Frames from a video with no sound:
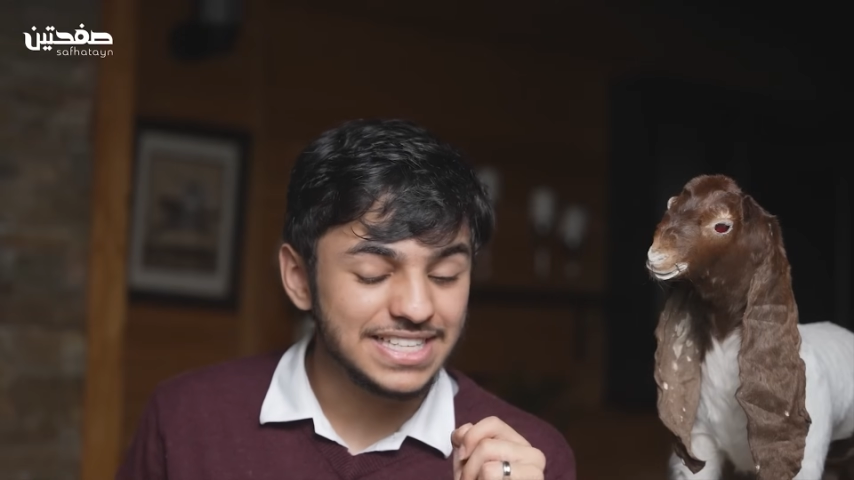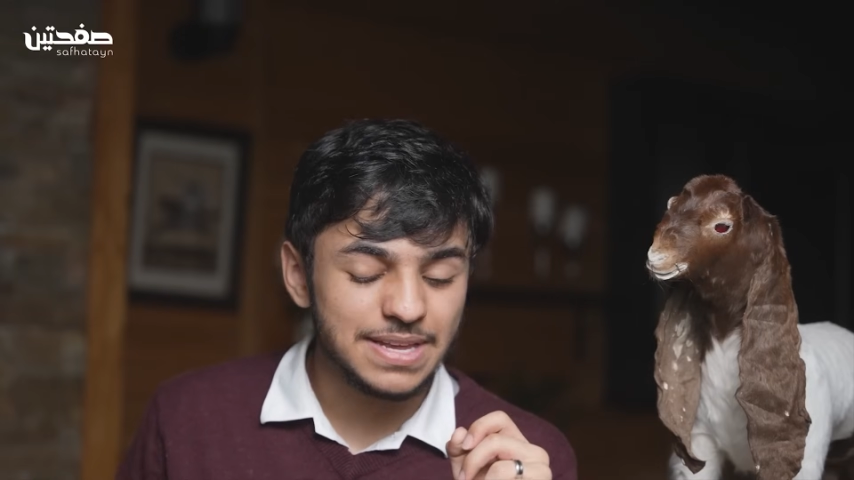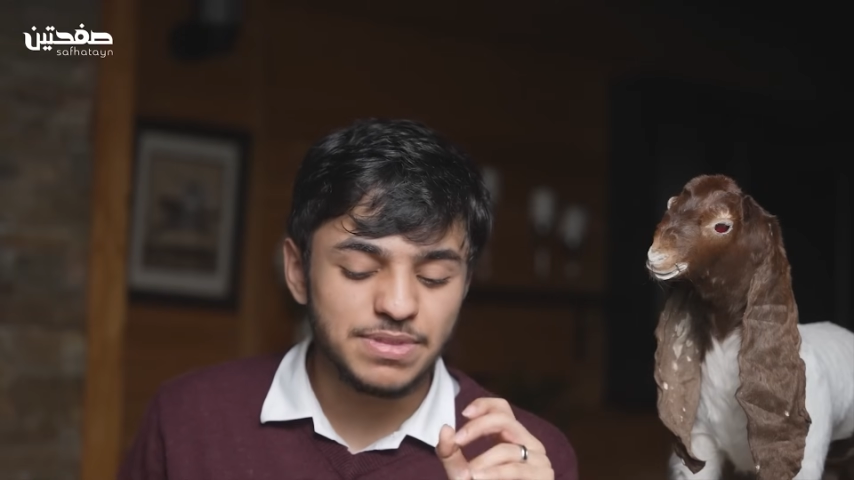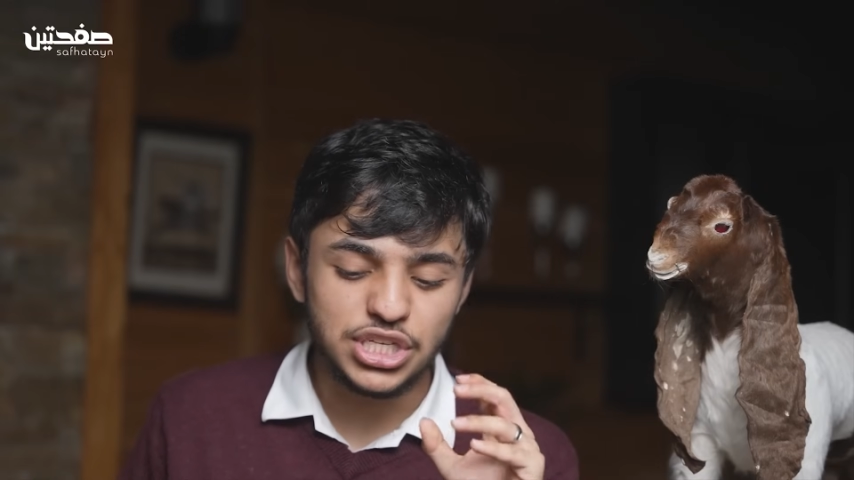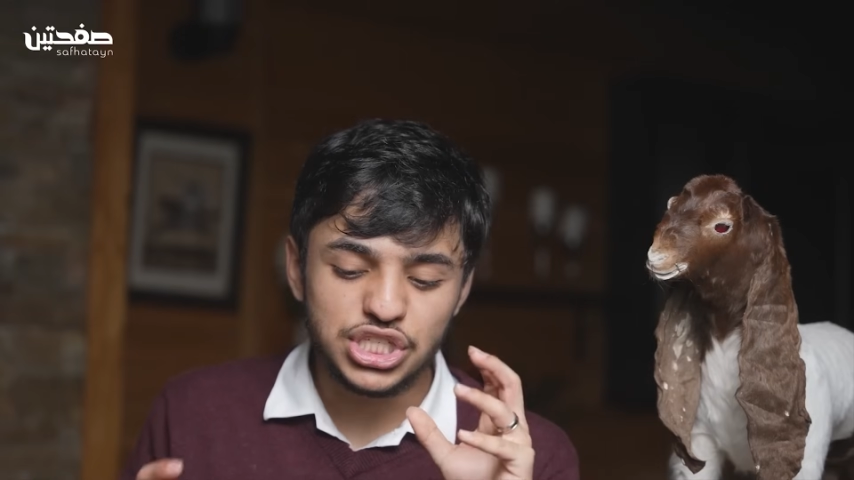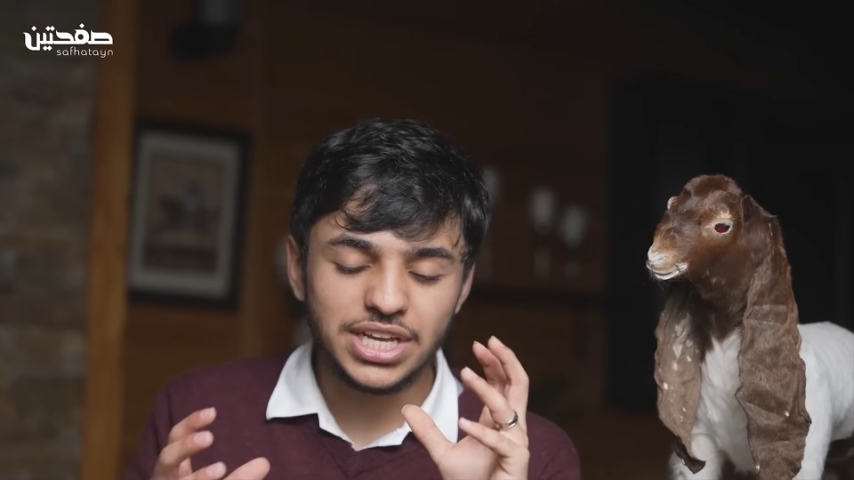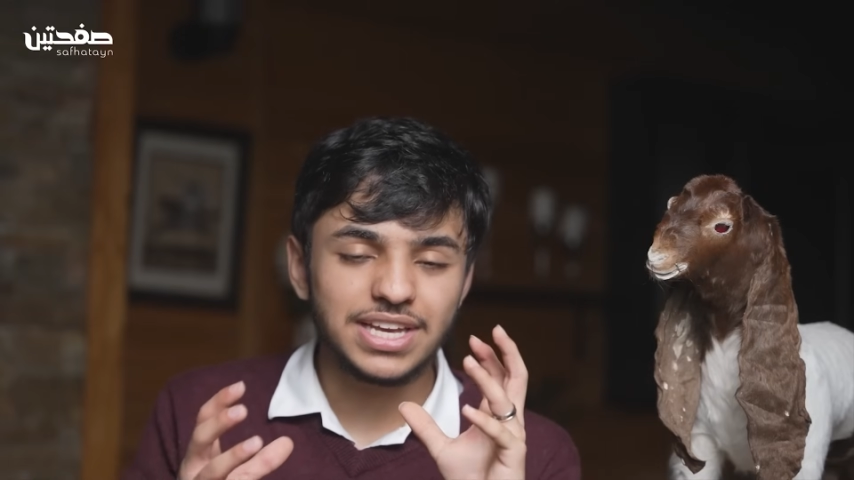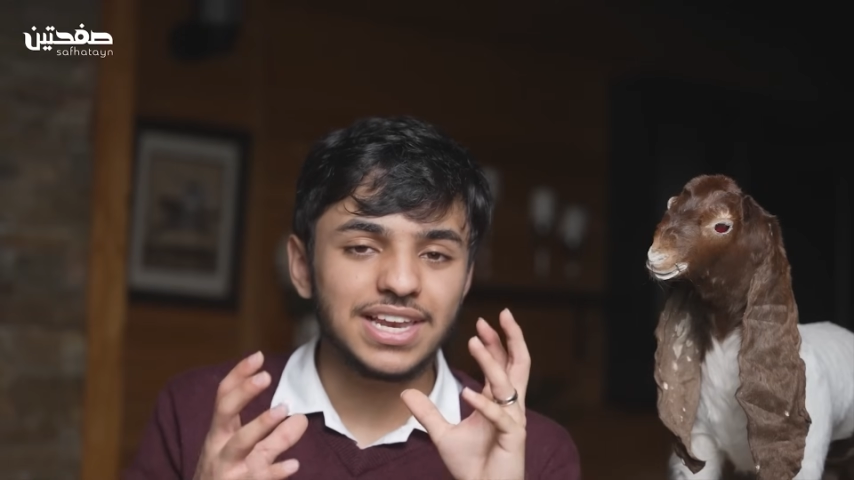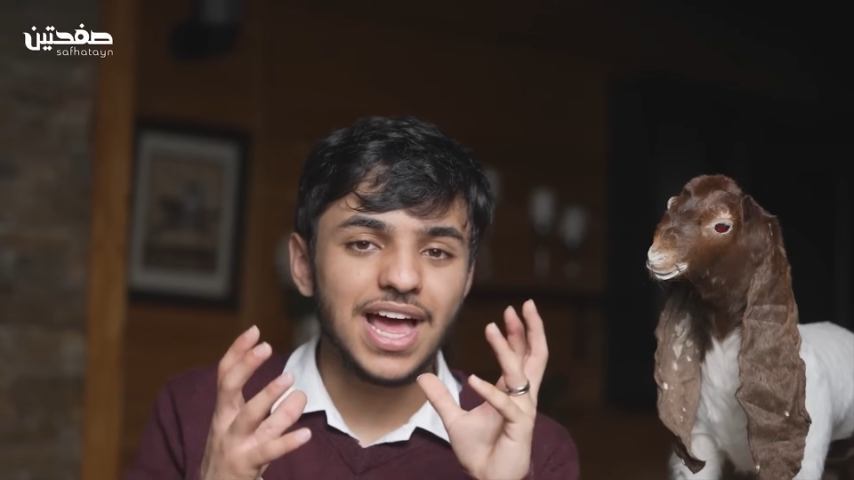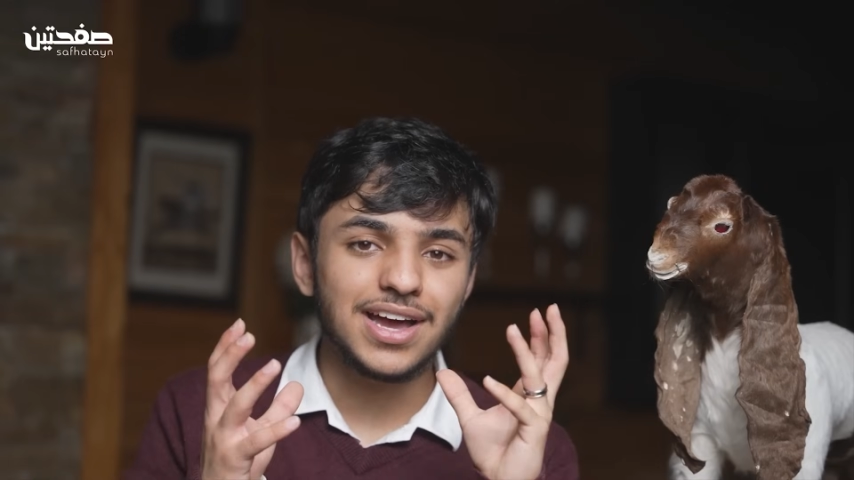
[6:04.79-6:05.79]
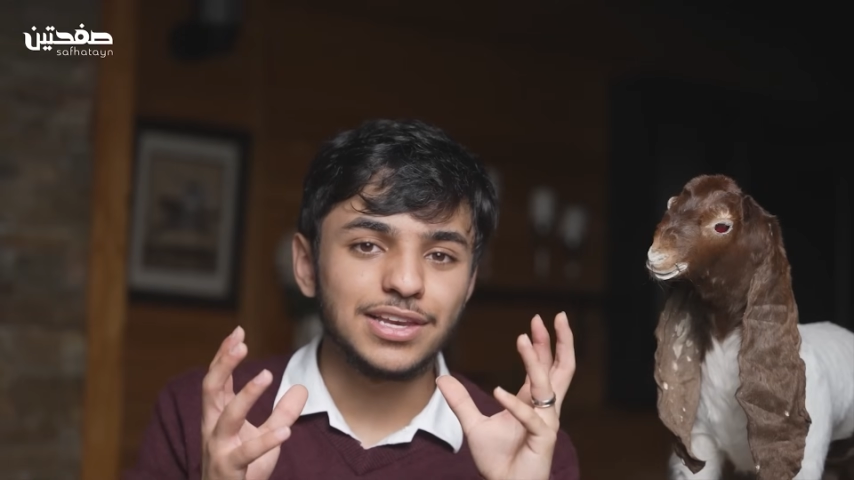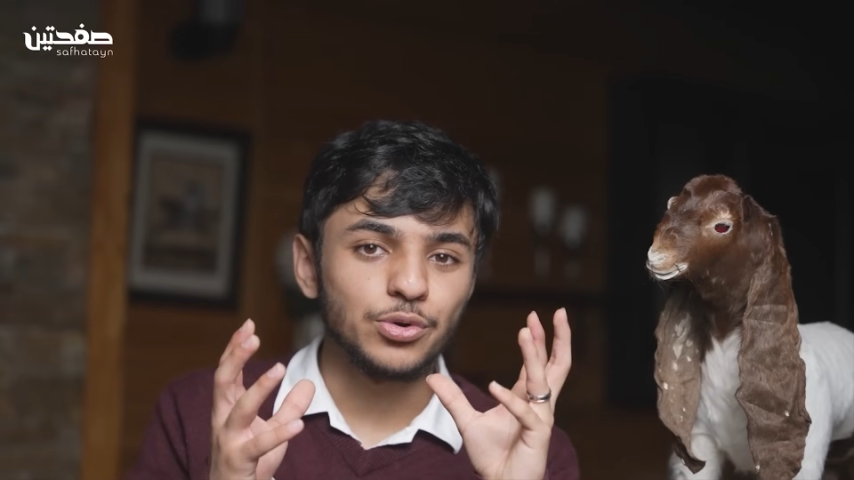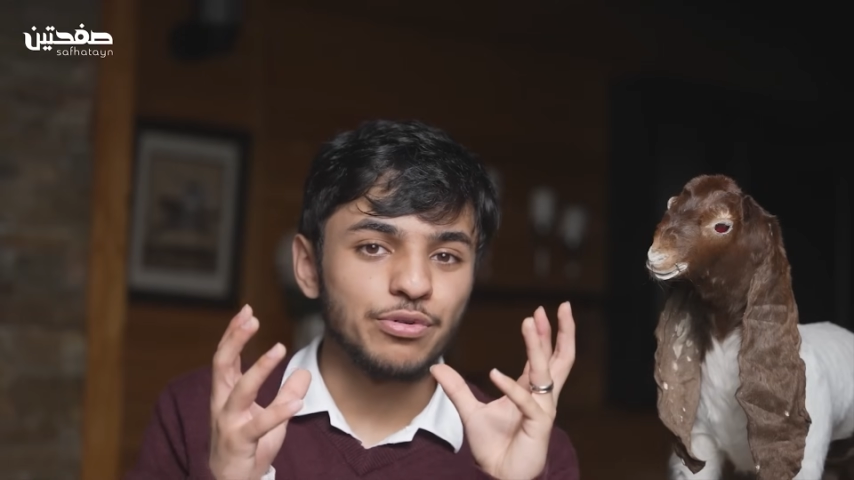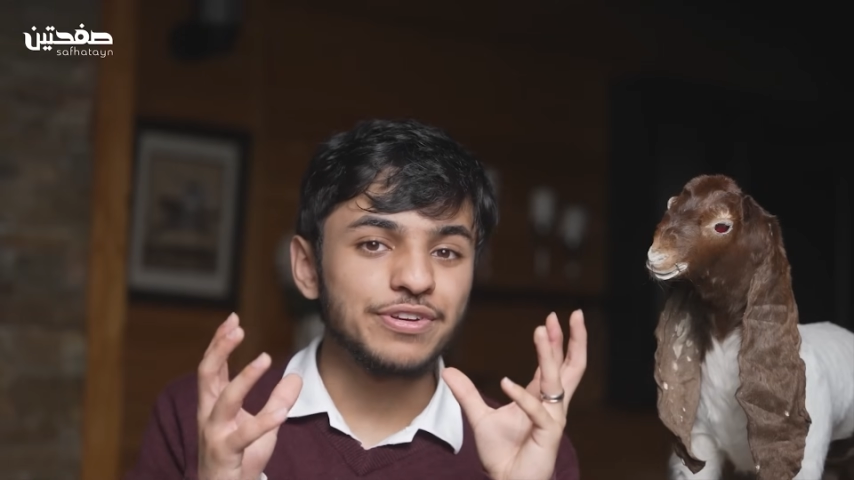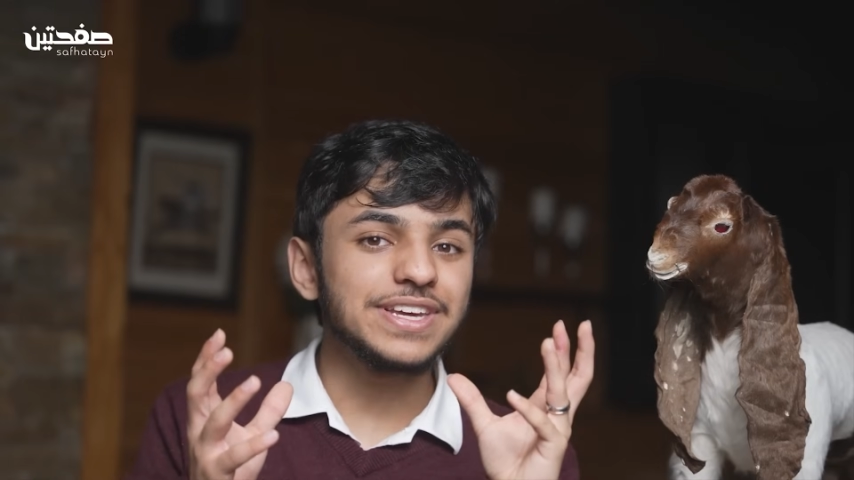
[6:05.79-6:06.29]
تبدا تشكل
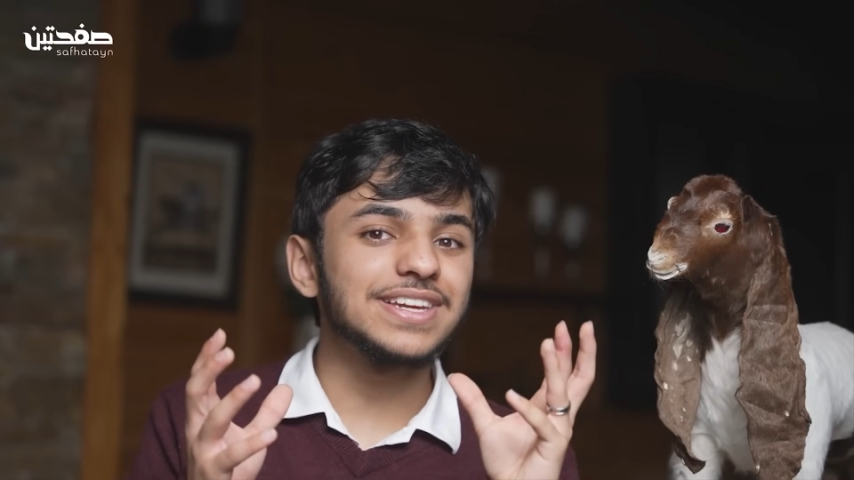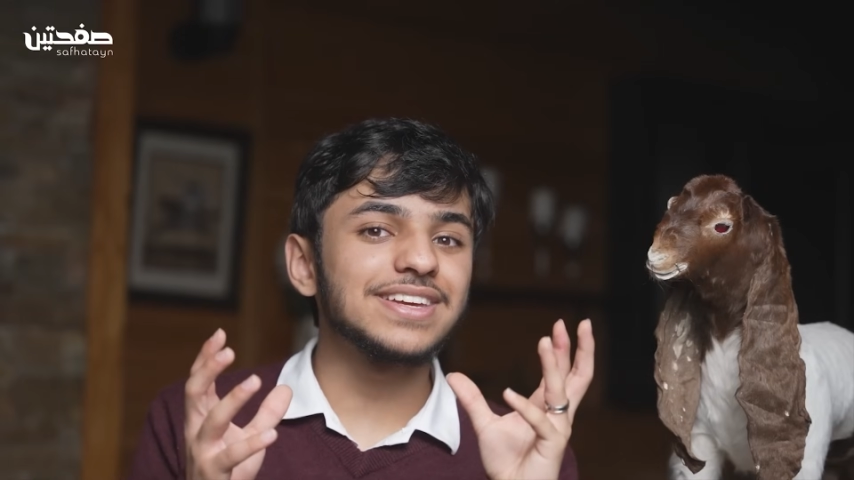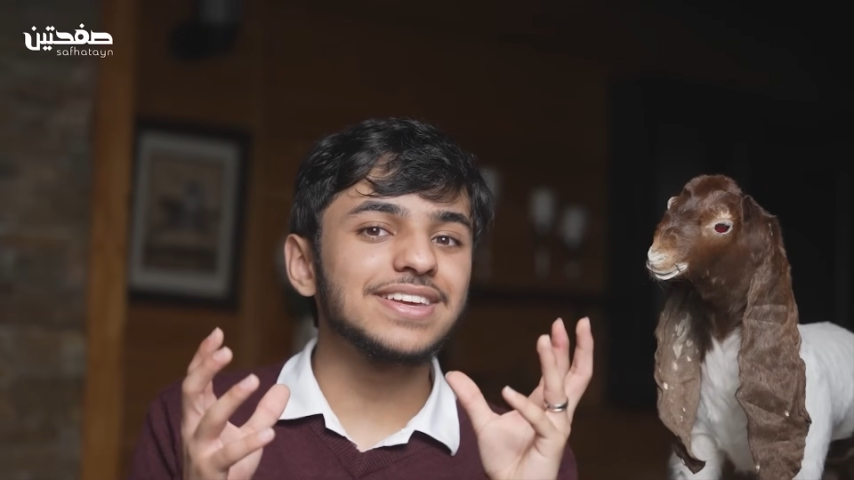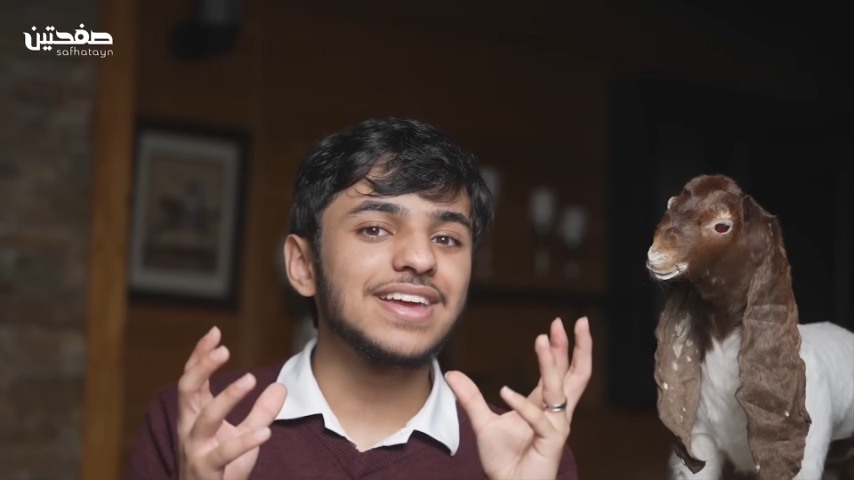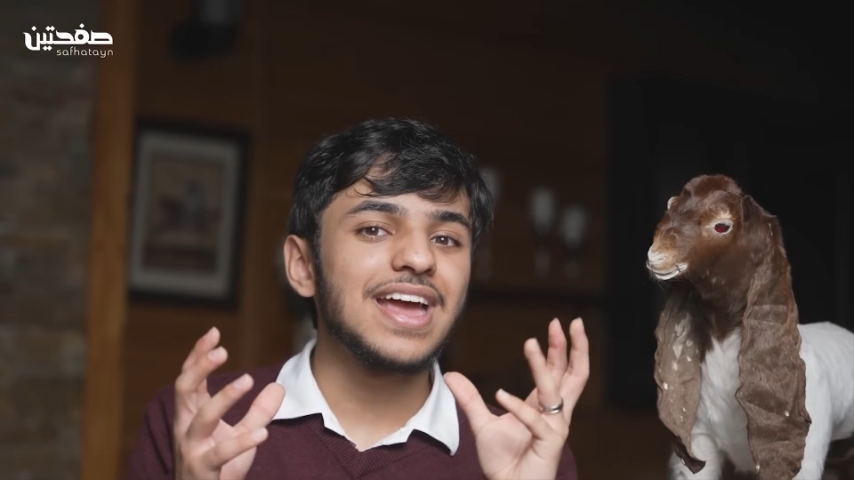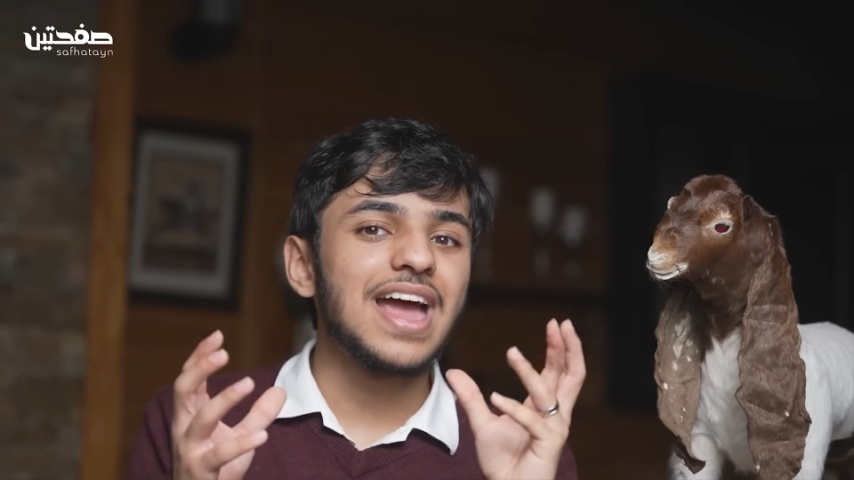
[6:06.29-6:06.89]
عقلك وفكرك